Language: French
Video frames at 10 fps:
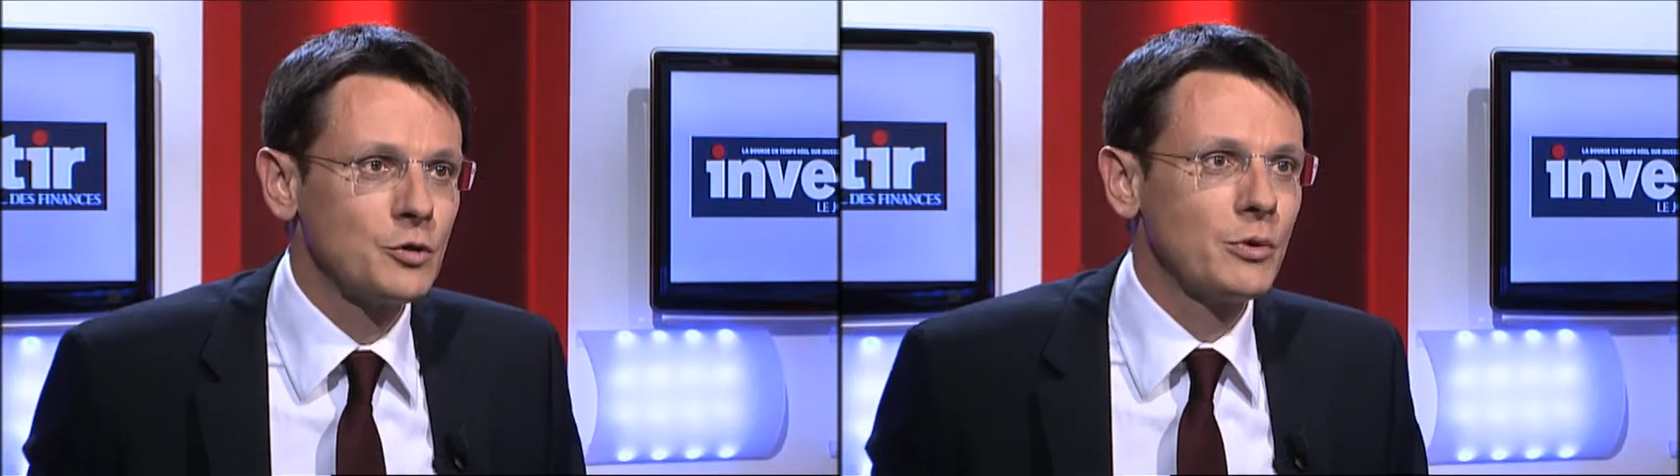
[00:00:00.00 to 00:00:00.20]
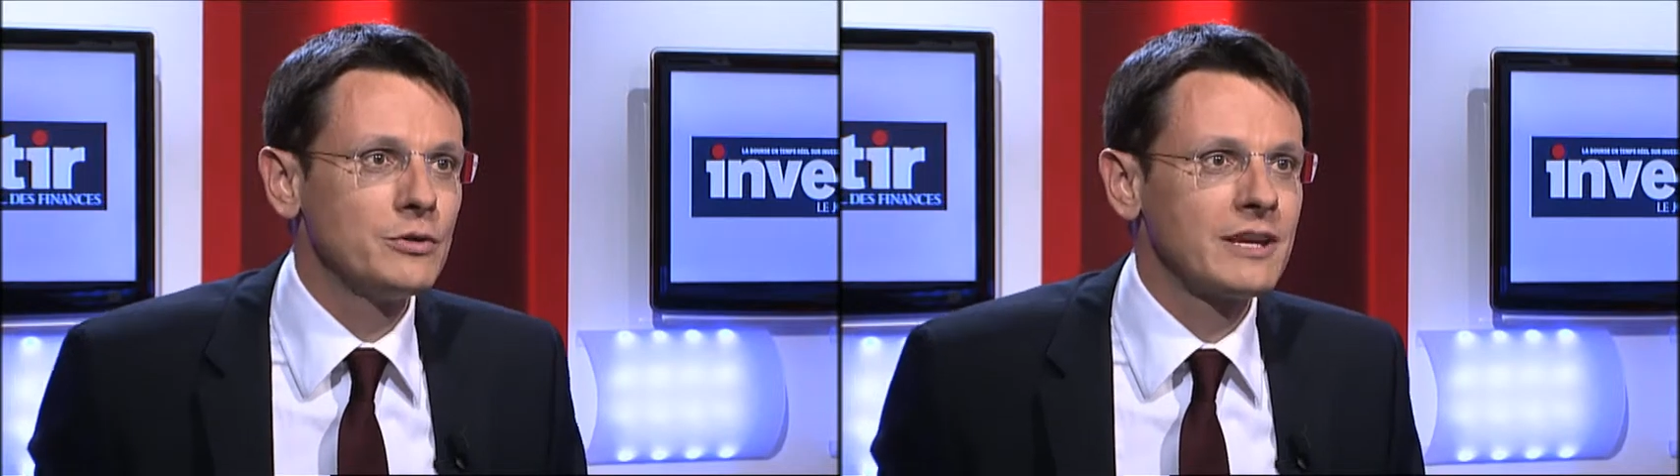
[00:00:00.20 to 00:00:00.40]
que
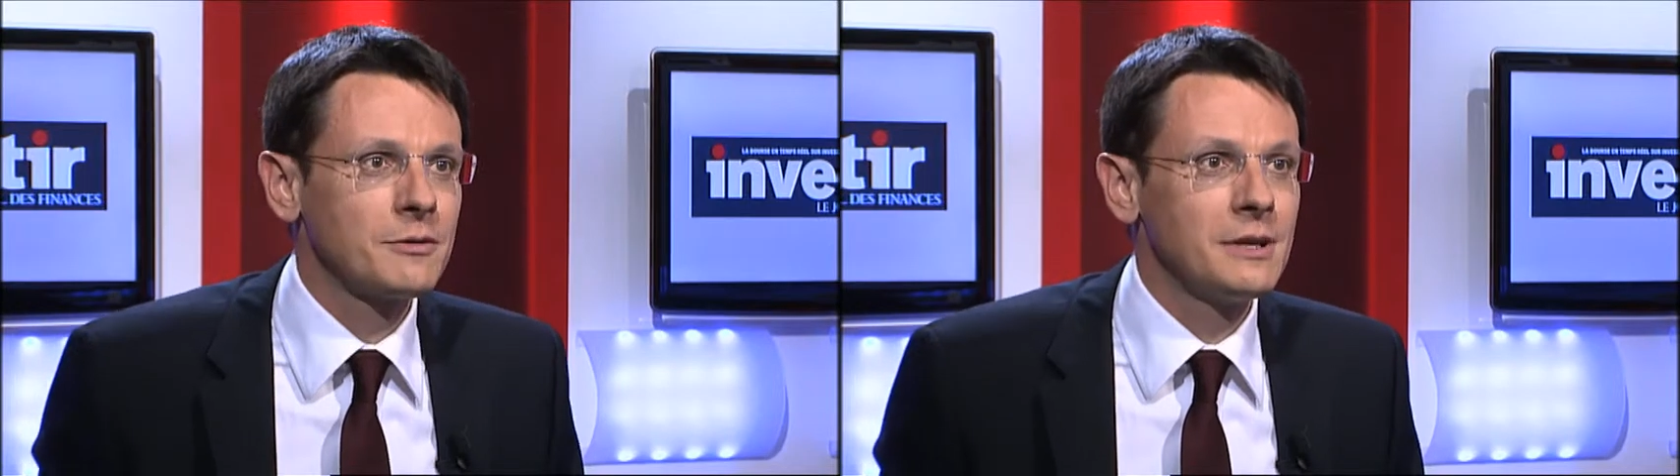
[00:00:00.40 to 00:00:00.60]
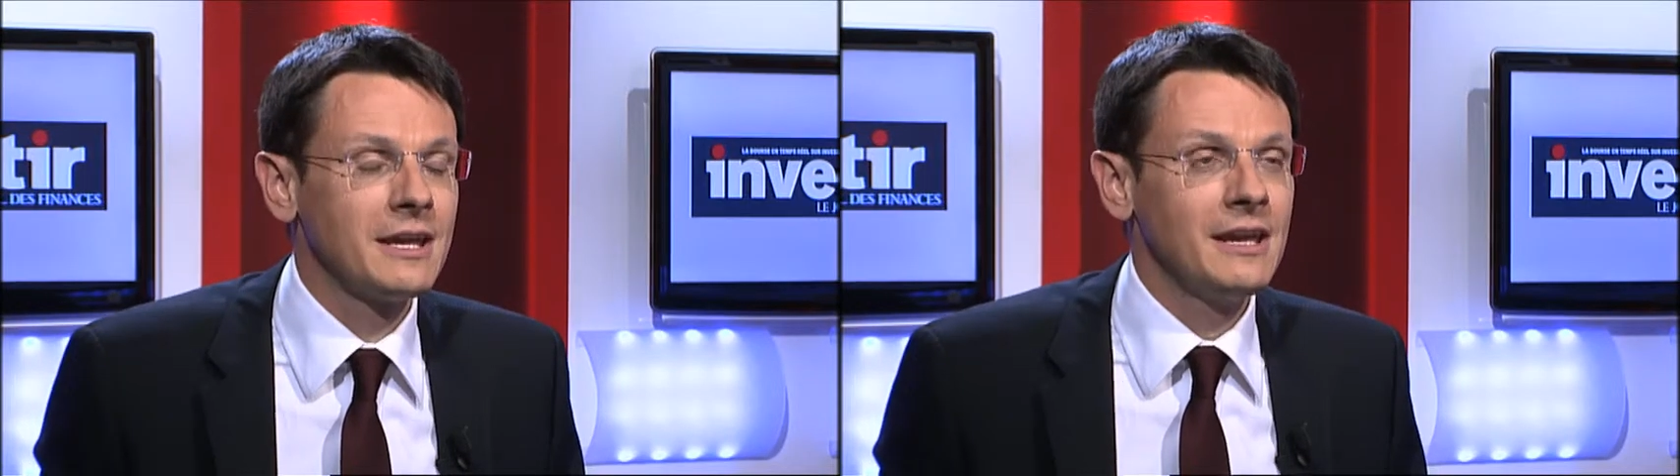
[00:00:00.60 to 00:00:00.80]
vous pouvez nous
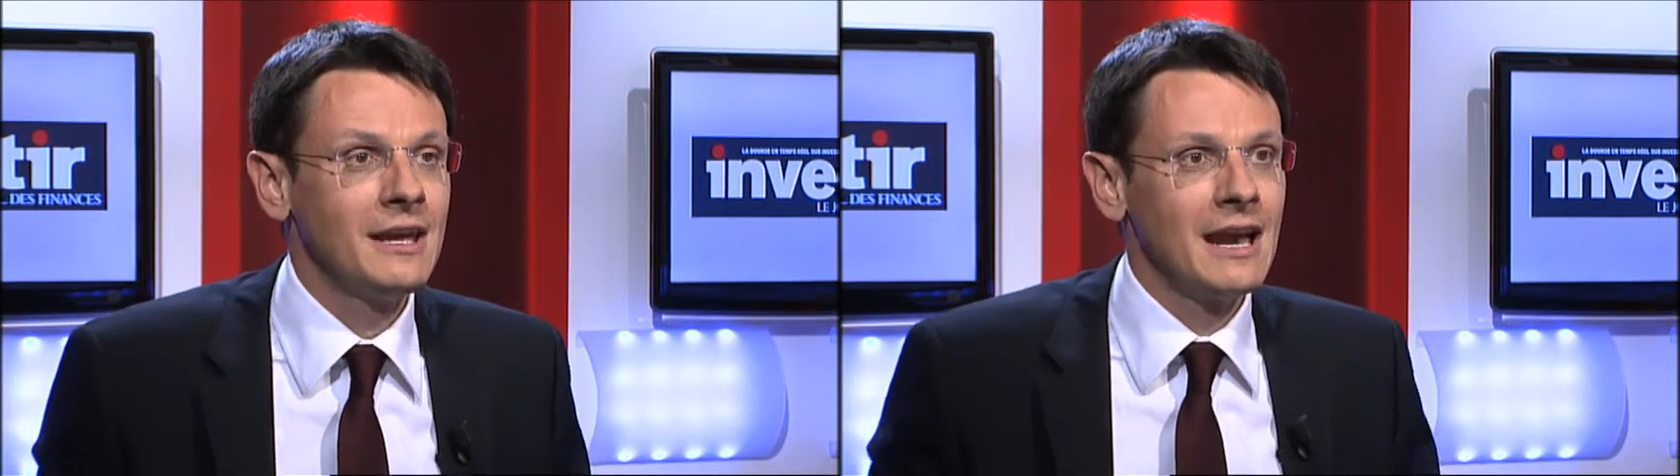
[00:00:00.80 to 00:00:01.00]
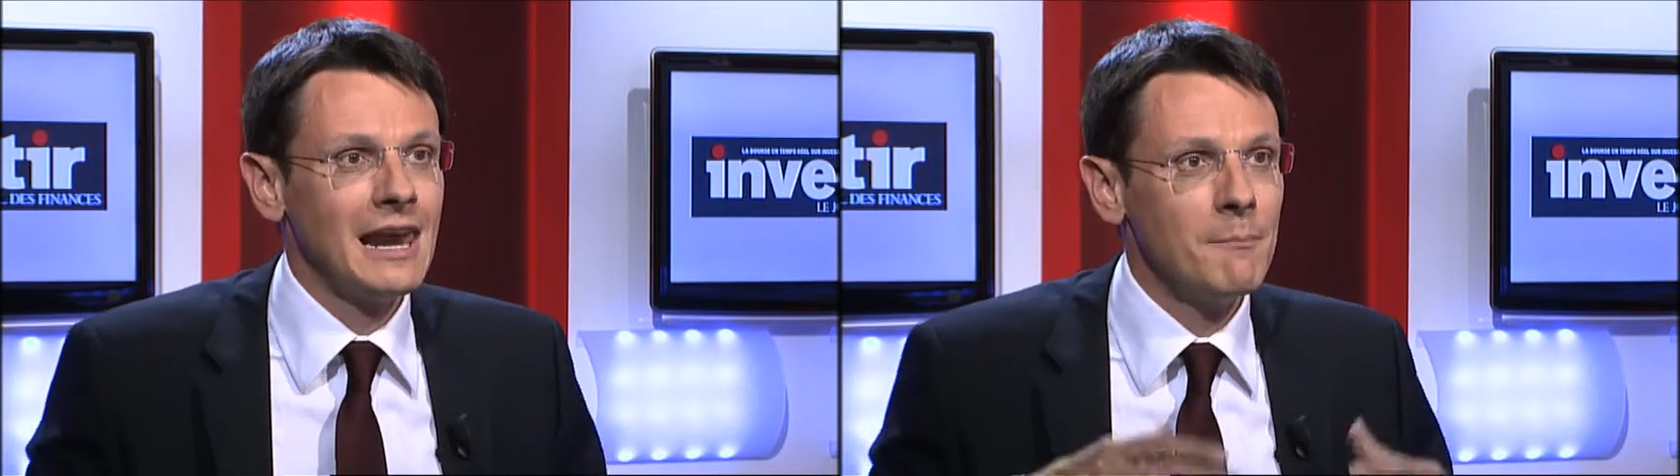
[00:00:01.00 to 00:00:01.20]

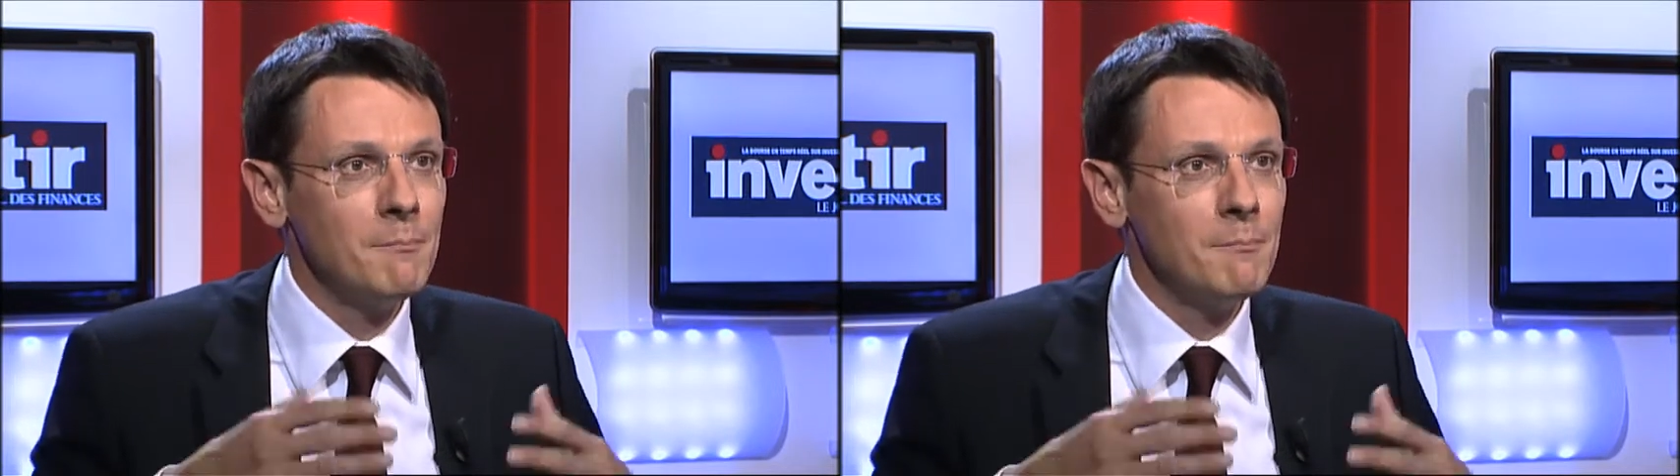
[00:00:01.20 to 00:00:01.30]
expliquer la